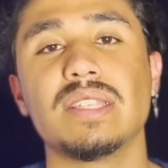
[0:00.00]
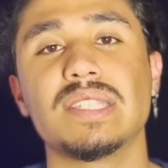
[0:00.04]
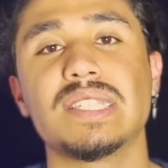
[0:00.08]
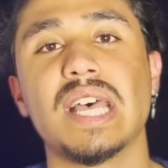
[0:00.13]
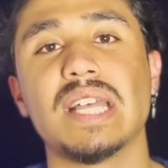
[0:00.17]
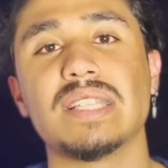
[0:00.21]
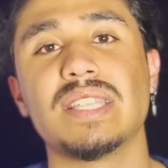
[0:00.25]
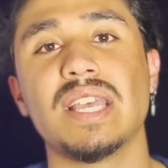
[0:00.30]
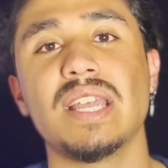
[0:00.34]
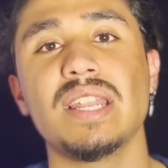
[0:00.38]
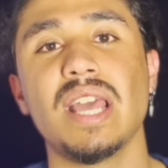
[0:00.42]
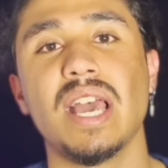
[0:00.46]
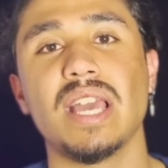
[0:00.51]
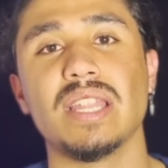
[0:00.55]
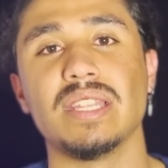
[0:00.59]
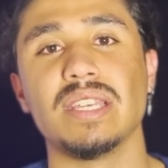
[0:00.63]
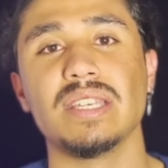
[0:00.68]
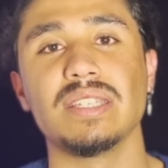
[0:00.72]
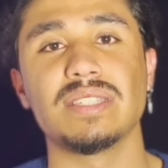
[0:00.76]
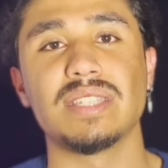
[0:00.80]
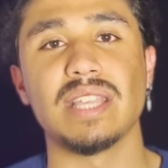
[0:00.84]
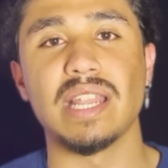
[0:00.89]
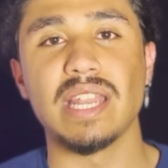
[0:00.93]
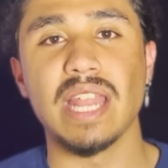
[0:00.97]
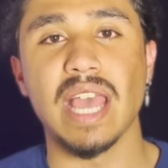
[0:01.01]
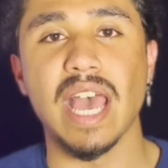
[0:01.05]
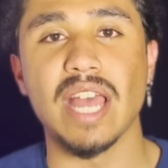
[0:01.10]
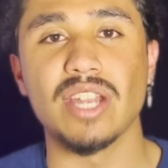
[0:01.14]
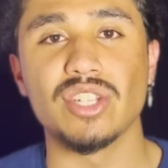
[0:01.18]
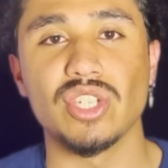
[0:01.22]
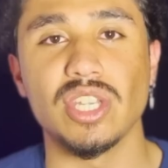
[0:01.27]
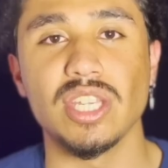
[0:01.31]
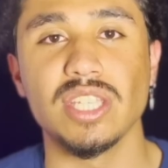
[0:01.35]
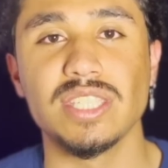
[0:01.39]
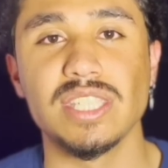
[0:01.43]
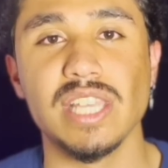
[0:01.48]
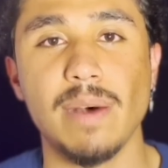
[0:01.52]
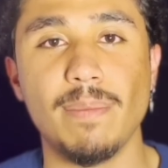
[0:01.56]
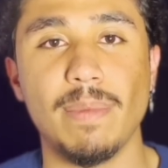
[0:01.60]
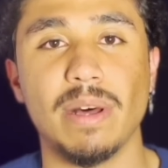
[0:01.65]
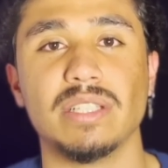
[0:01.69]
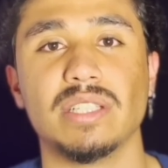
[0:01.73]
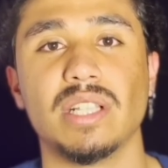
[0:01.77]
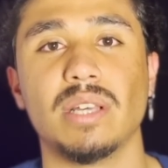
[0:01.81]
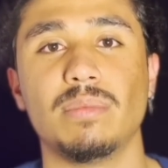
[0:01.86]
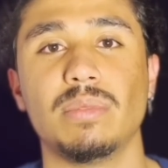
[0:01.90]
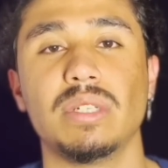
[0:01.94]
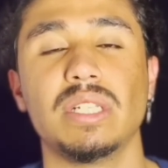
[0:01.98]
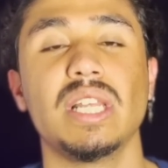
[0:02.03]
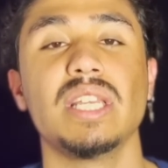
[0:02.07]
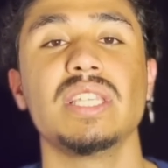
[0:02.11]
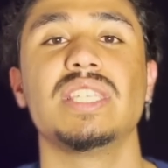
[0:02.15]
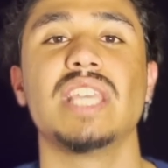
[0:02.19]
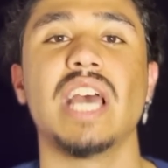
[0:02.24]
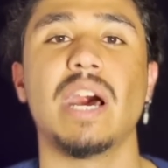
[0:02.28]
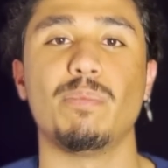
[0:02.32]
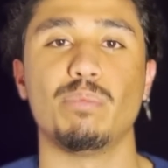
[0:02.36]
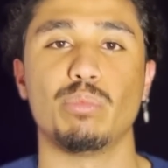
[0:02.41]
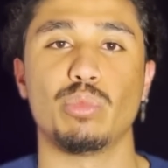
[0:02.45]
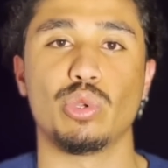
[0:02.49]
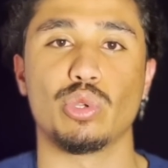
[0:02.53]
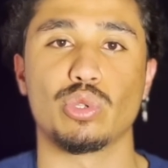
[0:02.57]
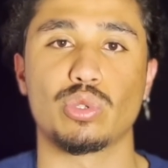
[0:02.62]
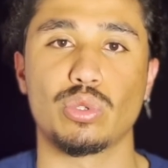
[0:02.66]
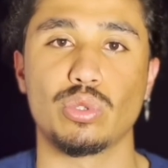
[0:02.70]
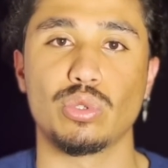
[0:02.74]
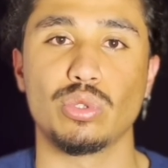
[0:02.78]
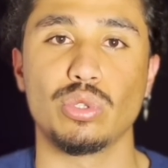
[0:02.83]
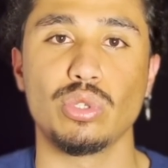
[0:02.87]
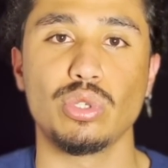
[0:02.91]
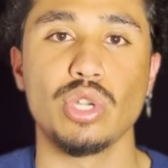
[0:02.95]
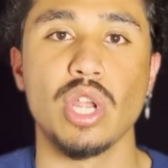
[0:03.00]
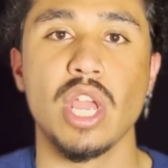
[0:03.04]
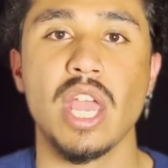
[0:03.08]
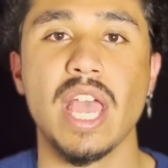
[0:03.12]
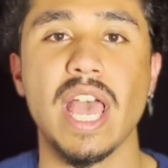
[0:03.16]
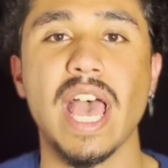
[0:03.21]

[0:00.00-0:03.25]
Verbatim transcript: zaten hani sen her şeyi tam anlamıyla yapmıyorsundur.